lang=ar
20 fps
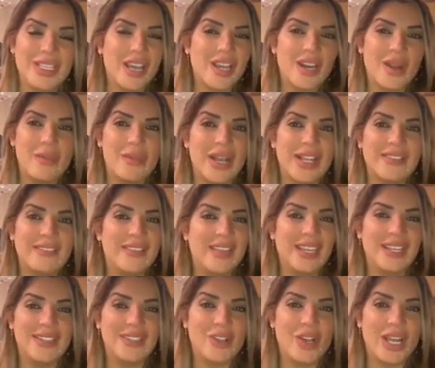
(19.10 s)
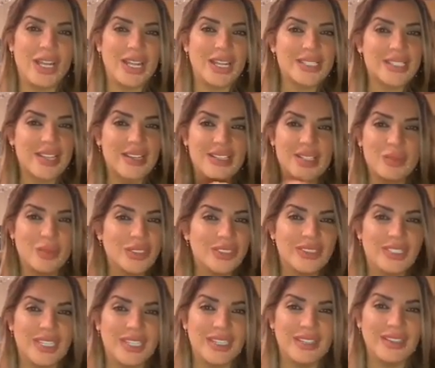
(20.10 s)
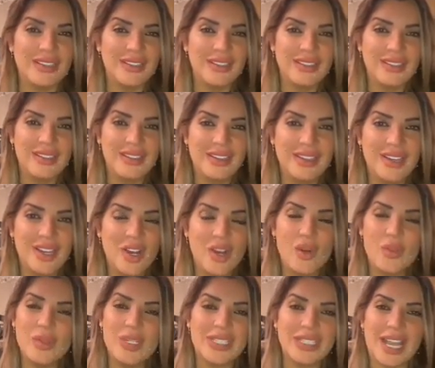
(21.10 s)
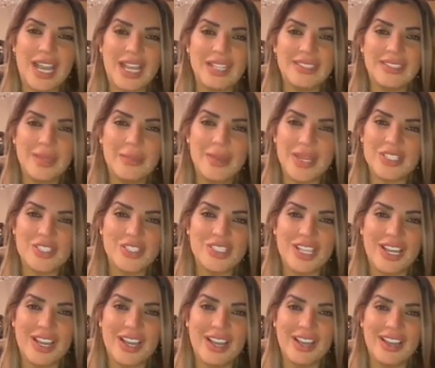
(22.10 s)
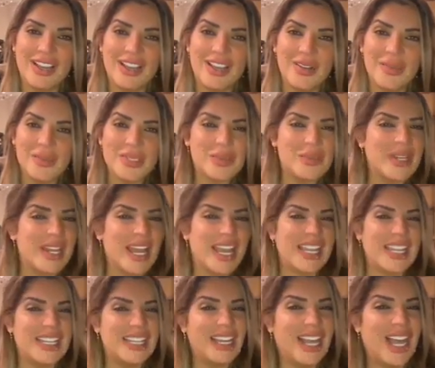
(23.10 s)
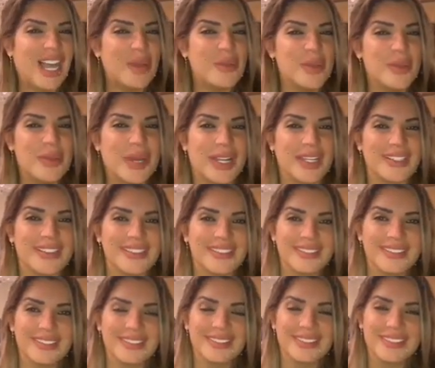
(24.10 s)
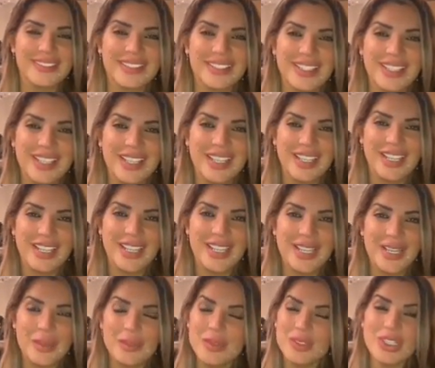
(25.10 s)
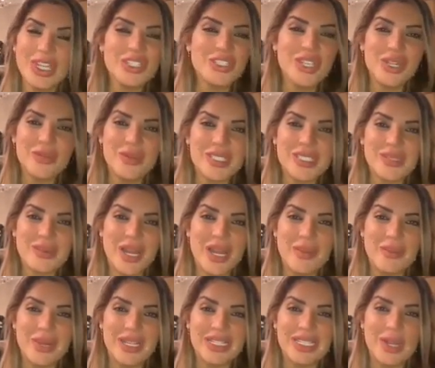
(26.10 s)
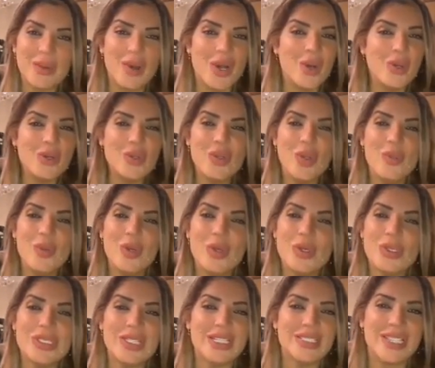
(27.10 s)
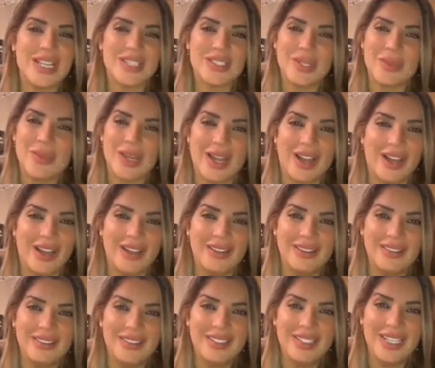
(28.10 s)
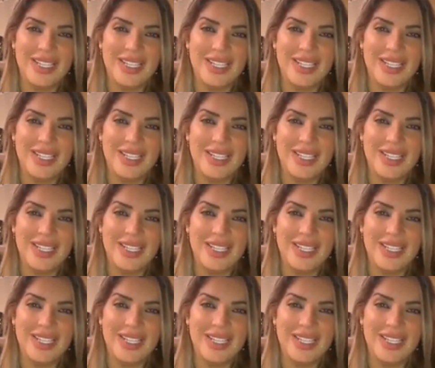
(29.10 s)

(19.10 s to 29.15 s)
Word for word: يا رب قد ايه انه انا صار لي مده وبنتعادى باشياء بس بالاخير الحق ببان مش عشان بس محمد لو اقول لكم القصص يا جماعه